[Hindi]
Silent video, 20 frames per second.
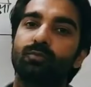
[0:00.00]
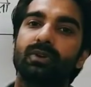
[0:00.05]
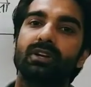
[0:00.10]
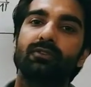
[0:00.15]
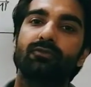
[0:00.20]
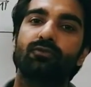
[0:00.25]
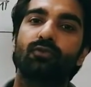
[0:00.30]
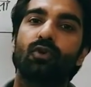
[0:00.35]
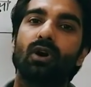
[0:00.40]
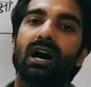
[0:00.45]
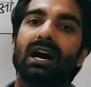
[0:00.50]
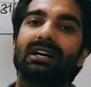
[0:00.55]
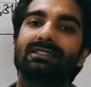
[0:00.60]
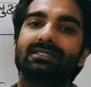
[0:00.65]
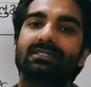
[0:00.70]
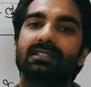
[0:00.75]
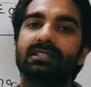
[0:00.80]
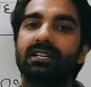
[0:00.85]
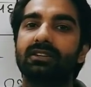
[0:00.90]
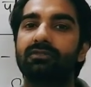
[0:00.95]
में वो
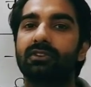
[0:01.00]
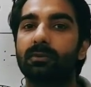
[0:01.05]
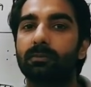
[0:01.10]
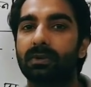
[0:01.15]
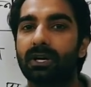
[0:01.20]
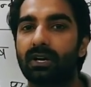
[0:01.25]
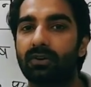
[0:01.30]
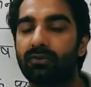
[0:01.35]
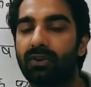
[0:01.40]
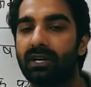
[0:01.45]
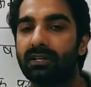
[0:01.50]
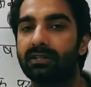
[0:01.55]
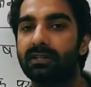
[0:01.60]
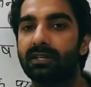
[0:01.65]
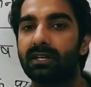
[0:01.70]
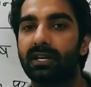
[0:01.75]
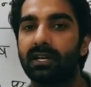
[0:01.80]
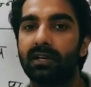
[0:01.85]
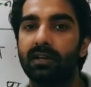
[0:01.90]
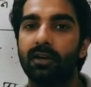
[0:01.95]
आदत डेवलप करवाती
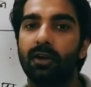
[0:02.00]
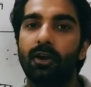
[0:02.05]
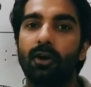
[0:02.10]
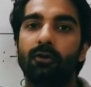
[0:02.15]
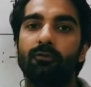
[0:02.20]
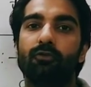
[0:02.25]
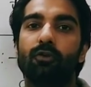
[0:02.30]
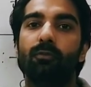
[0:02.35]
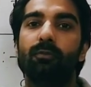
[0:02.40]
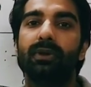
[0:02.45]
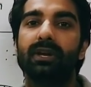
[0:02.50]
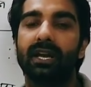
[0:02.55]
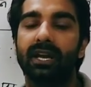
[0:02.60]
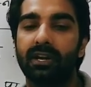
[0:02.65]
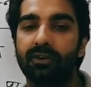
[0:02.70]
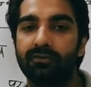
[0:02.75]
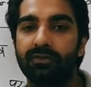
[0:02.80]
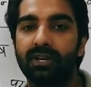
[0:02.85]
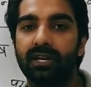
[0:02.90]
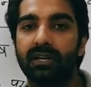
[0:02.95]
है वो
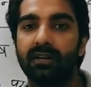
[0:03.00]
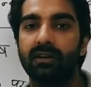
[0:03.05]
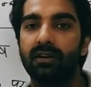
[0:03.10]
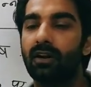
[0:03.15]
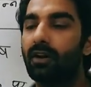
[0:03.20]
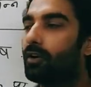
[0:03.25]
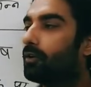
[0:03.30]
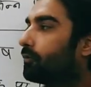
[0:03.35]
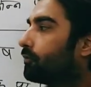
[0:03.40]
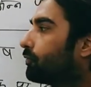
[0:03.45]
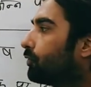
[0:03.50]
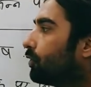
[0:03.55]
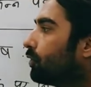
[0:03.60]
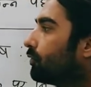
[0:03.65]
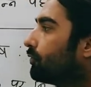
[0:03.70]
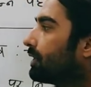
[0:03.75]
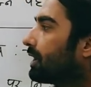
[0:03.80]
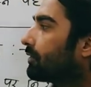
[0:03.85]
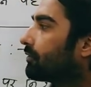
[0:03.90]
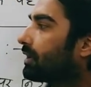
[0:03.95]
बिहेवियर वो
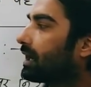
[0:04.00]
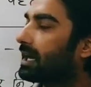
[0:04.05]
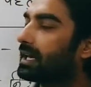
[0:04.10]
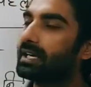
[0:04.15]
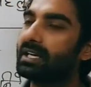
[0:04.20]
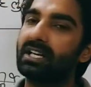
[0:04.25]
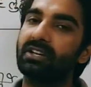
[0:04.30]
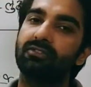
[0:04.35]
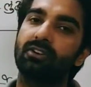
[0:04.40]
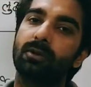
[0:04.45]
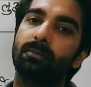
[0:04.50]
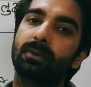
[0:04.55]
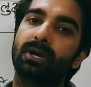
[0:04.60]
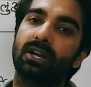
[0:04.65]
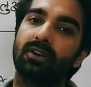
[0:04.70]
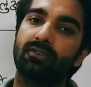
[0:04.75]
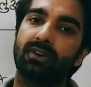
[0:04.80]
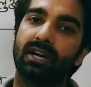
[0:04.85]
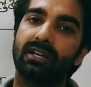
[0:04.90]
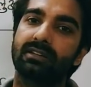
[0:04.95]
व्यवहार डेवलप
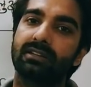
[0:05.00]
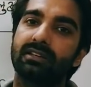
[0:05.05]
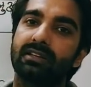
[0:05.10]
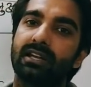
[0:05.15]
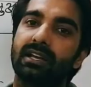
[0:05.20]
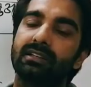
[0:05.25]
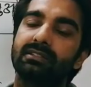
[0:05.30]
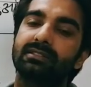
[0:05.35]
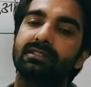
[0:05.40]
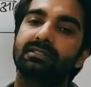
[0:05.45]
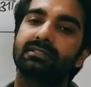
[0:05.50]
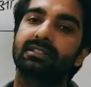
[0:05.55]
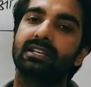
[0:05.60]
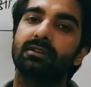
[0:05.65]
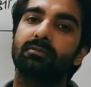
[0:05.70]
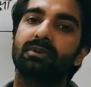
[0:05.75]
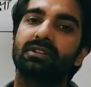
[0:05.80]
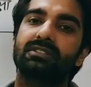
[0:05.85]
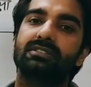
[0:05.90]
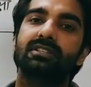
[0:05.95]
करवाती है जिससे
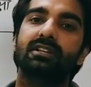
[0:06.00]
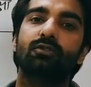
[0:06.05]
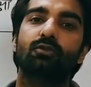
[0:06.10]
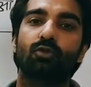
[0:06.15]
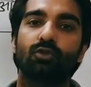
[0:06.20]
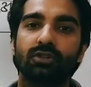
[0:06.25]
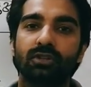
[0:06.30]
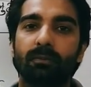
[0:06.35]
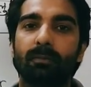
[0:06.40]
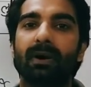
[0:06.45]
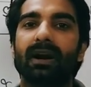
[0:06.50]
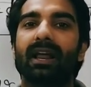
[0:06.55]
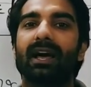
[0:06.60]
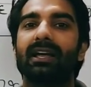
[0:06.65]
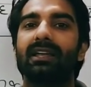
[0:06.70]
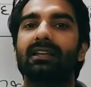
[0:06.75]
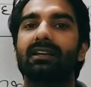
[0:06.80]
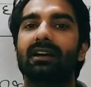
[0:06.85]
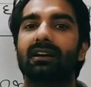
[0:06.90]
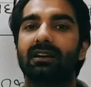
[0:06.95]
बच्चे खुद
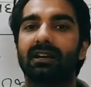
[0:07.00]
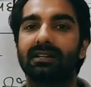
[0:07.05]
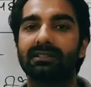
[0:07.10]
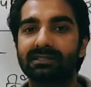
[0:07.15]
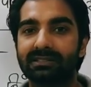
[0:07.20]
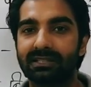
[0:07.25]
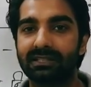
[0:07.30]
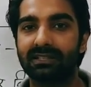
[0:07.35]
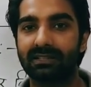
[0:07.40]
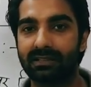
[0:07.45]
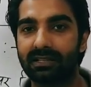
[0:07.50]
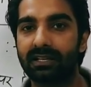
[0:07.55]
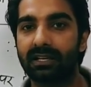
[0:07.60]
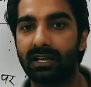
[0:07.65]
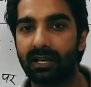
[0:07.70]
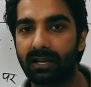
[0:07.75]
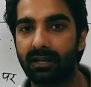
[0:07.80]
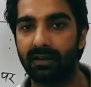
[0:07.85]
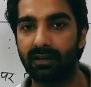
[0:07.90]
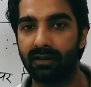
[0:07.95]
पढ़ाई करना सीखते
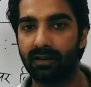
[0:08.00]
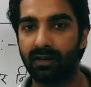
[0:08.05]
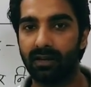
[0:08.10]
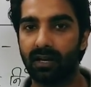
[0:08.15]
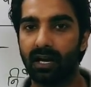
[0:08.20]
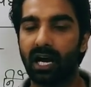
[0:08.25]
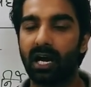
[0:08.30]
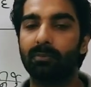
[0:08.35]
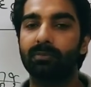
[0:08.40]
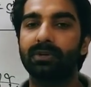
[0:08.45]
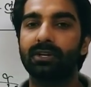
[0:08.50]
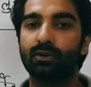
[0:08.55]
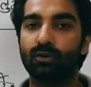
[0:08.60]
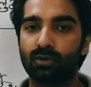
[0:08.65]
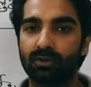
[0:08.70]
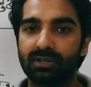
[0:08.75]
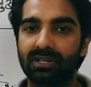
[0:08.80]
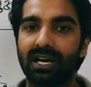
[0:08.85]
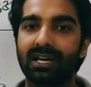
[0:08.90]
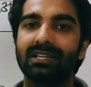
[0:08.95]
हैं अपनी
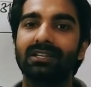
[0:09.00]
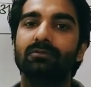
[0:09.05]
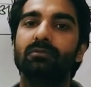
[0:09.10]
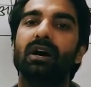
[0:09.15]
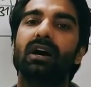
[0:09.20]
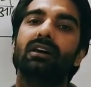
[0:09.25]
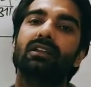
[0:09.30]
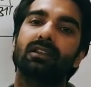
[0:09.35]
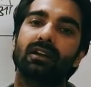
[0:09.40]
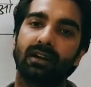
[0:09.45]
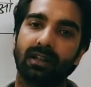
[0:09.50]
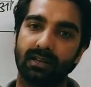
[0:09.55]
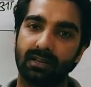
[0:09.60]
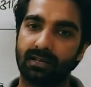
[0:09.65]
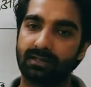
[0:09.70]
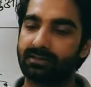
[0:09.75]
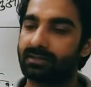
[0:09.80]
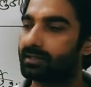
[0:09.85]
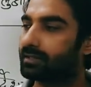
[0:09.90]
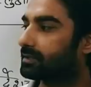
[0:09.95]
खुद का दिमाग
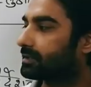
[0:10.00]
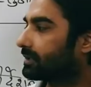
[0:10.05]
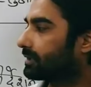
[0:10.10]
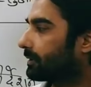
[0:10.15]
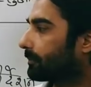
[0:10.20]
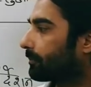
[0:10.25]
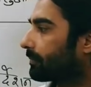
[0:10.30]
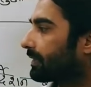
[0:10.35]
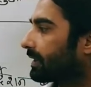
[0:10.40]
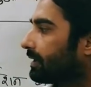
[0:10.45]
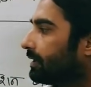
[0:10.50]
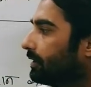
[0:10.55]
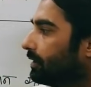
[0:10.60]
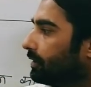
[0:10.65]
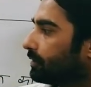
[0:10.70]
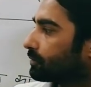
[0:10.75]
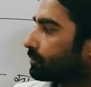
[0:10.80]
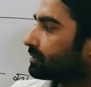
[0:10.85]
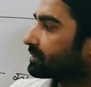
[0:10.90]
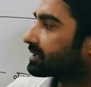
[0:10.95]
लड़ाना सीखते हैं
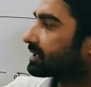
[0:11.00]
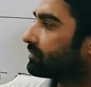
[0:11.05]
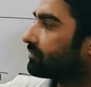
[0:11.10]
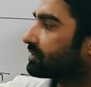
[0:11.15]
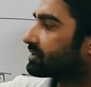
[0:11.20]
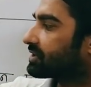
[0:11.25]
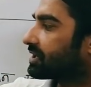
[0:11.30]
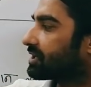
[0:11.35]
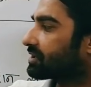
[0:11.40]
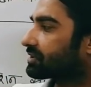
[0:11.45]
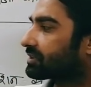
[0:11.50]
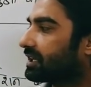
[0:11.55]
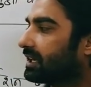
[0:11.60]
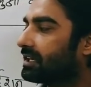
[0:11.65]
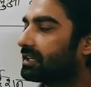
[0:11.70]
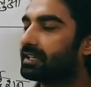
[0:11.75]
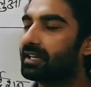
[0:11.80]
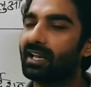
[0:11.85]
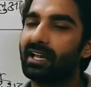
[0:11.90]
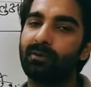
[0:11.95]
तो इसकी
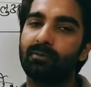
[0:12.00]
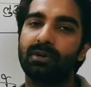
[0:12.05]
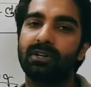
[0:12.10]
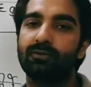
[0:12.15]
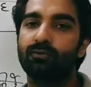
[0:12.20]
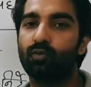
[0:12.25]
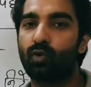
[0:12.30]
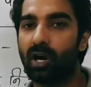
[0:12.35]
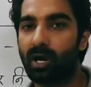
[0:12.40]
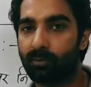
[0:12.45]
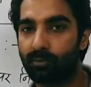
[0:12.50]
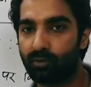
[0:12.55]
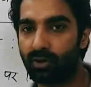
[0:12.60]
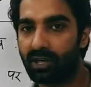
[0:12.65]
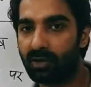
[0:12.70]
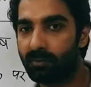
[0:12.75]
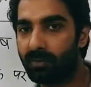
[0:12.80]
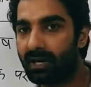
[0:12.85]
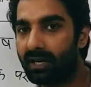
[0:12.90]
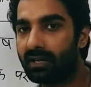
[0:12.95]
विशेषताएं क्या है भाई वो आपको
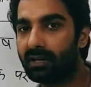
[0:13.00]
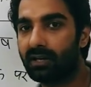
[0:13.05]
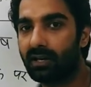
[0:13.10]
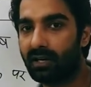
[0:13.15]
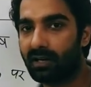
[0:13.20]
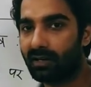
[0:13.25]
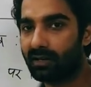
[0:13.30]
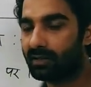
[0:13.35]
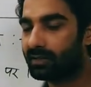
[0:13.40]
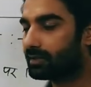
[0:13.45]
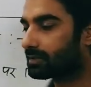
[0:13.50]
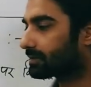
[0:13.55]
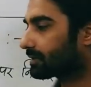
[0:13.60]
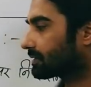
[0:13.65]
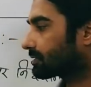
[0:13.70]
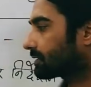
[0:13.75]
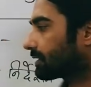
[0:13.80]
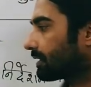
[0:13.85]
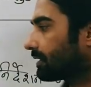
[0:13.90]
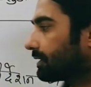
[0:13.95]
एक बार
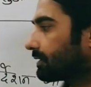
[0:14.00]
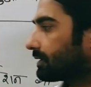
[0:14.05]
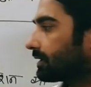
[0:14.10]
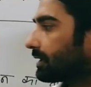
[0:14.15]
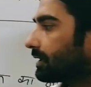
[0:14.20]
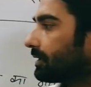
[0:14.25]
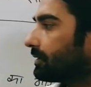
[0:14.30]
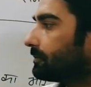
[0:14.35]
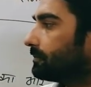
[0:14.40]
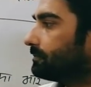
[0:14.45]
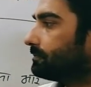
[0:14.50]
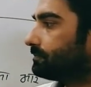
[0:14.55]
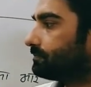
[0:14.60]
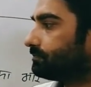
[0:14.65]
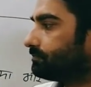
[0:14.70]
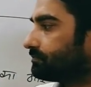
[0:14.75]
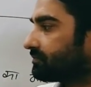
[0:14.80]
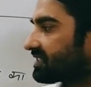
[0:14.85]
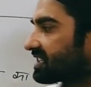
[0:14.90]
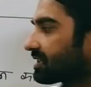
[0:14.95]
डिस्कस कर लेते
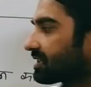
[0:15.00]
हैं